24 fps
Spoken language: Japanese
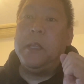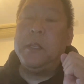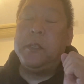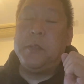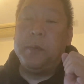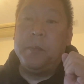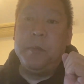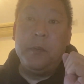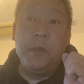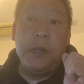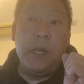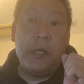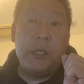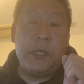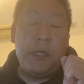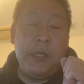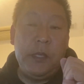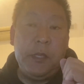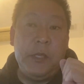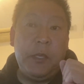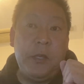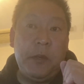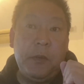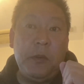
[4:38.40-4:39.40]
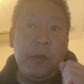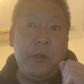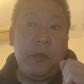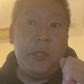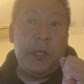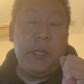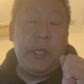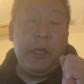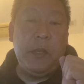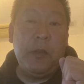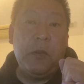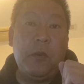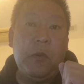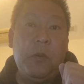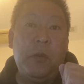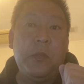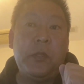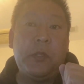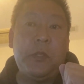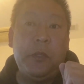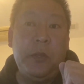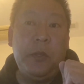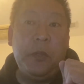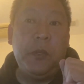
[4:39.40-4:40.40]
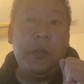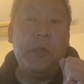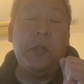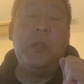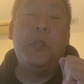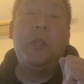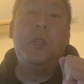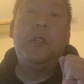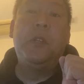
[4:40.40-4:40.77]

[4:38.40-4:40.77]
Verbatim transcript: 自分が信じる、信仰する、